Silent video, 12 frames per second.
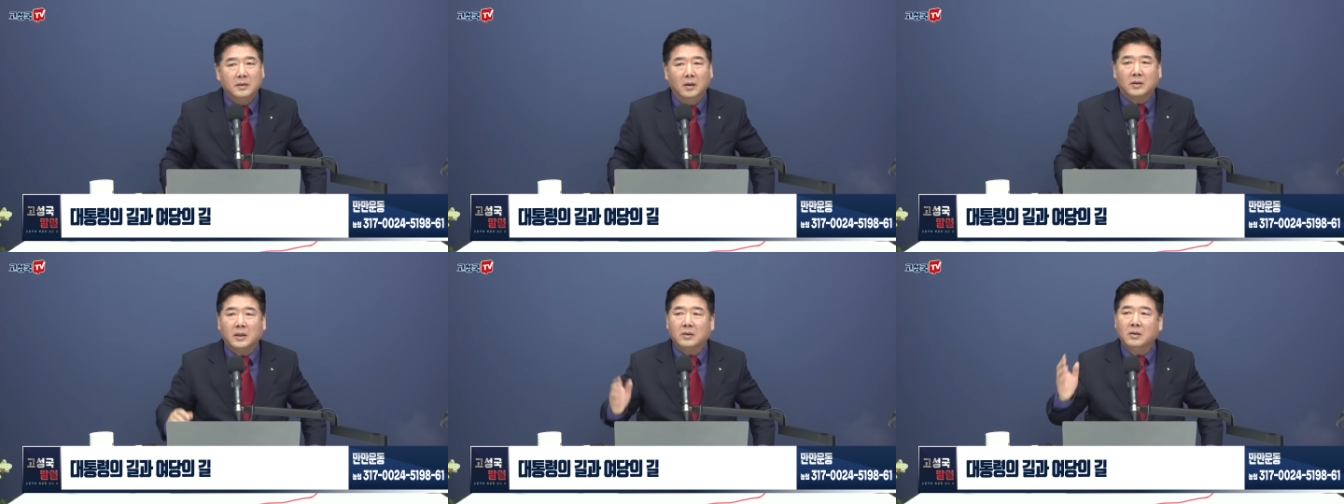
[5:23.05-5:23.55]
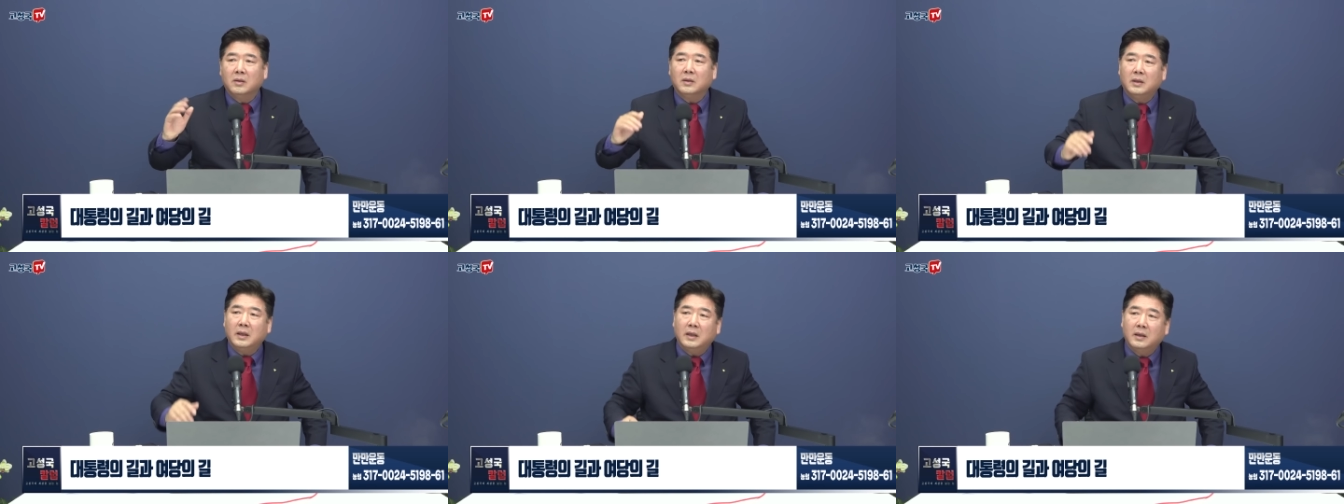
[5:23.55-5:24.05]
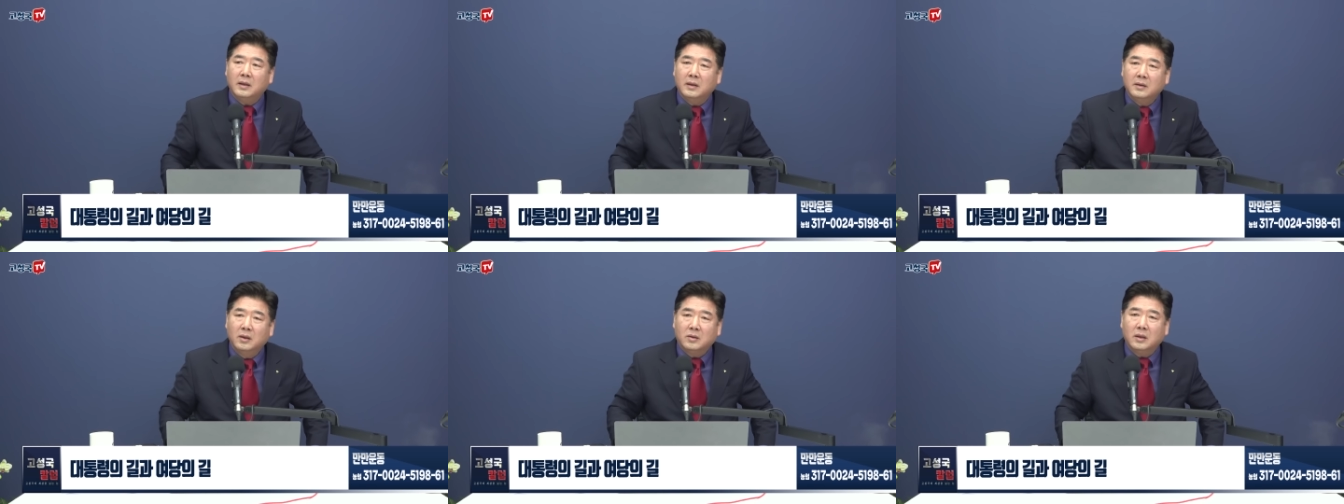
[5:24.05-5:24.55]
역대 선거 때
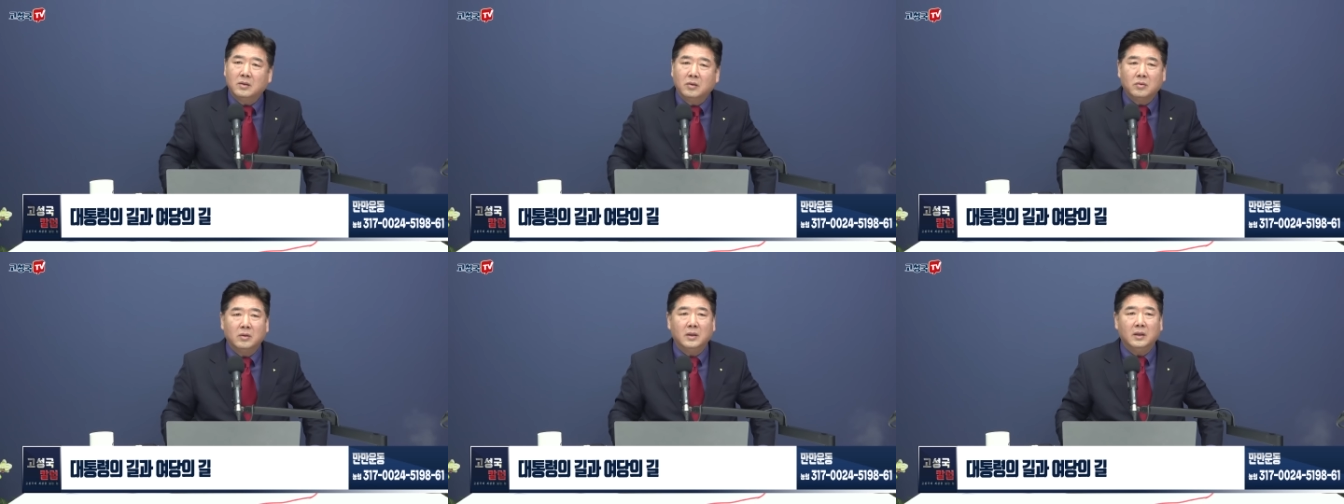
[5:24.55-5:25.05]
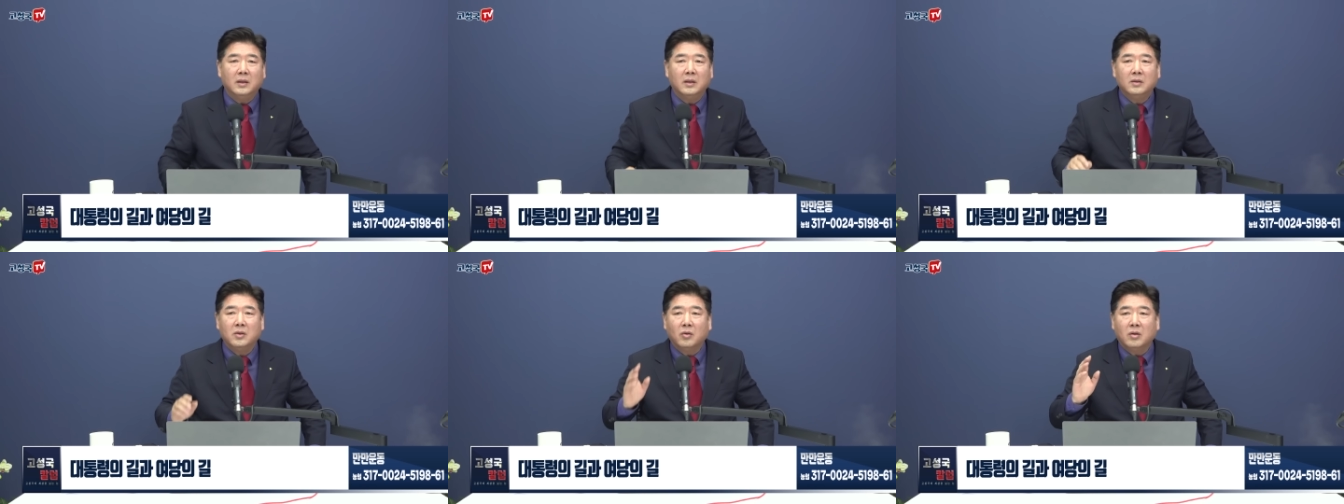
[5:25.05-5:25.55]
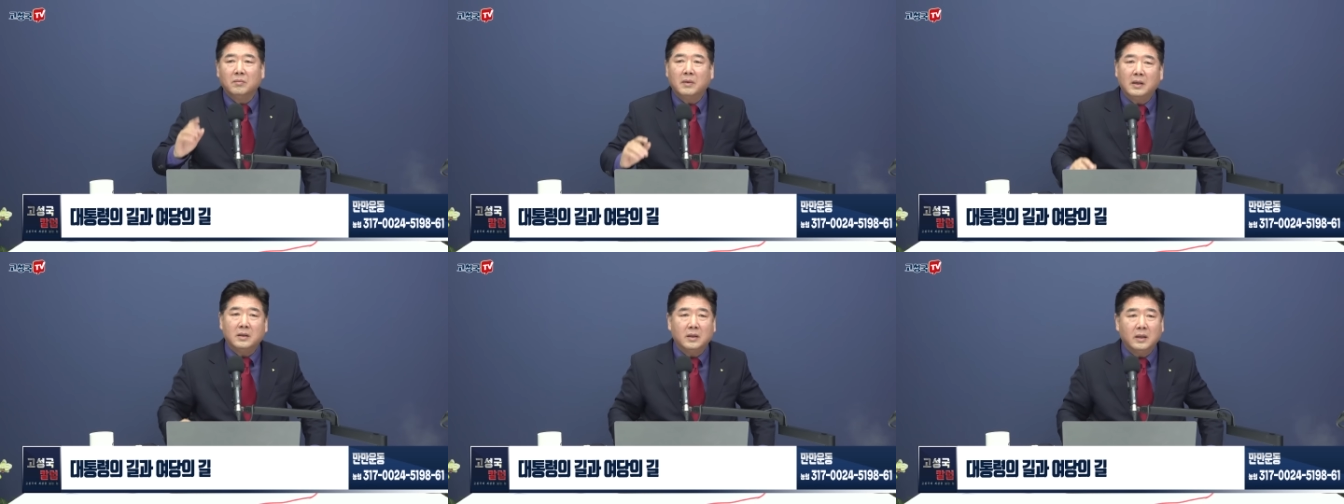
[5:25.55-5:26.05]
역대 정권이 정권
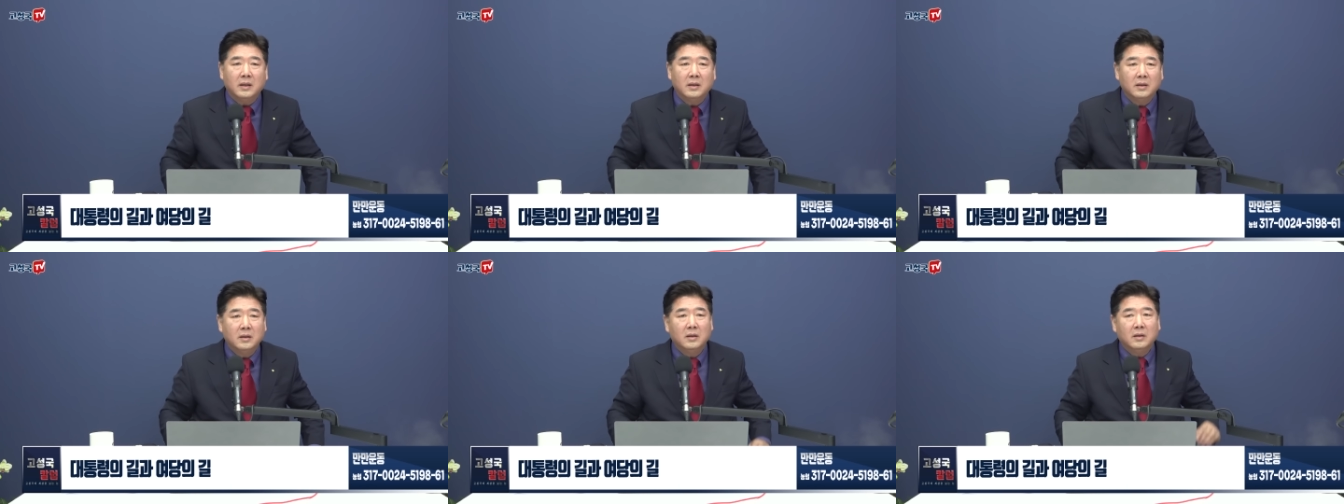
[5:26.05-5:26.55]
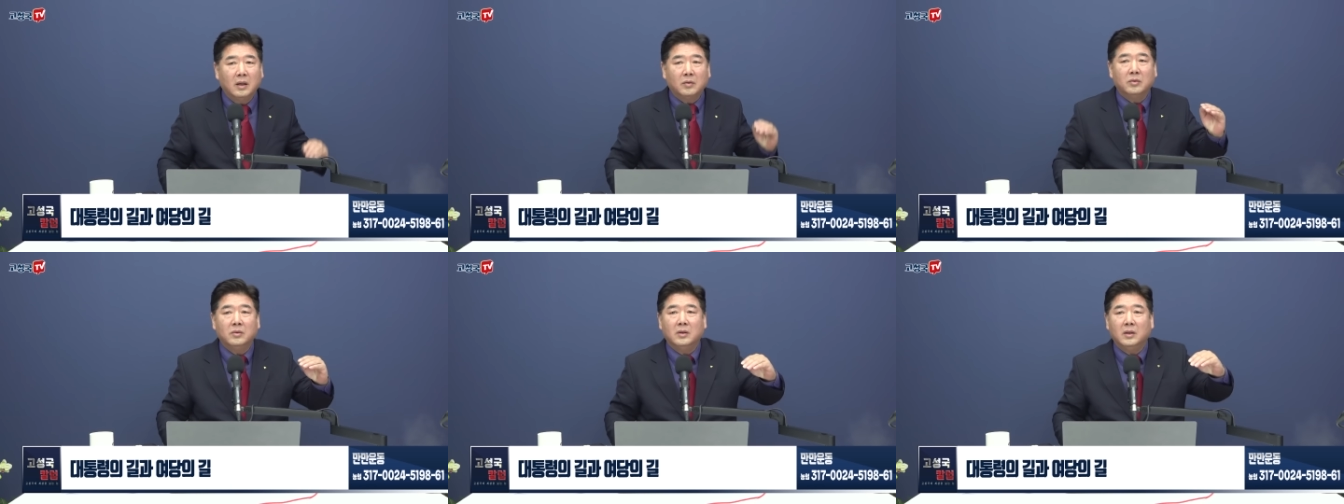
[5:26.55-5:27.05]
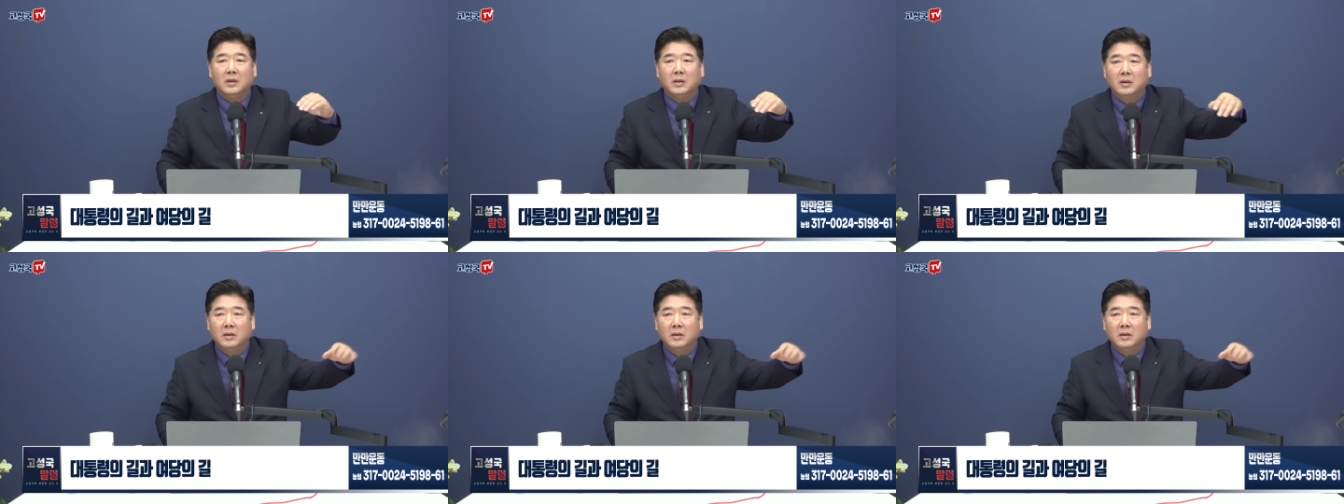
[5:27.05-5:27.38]
말기에 대통령이